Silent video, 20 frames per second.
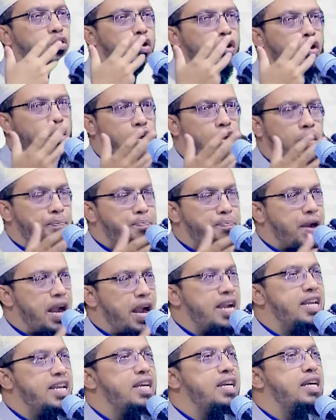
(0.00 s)
কোন
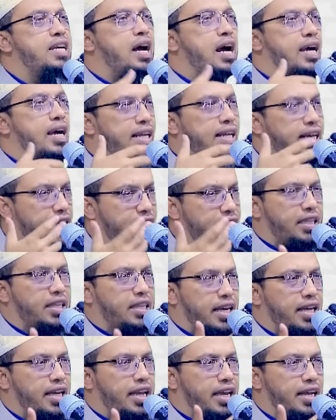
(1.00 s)
প্রাণীর আকৃতি
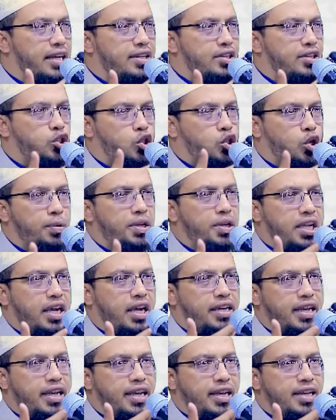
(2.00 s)
থাকে ছবি
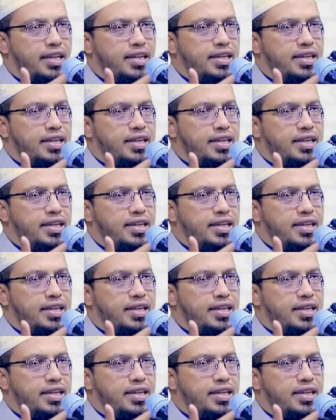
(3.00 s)
থাকে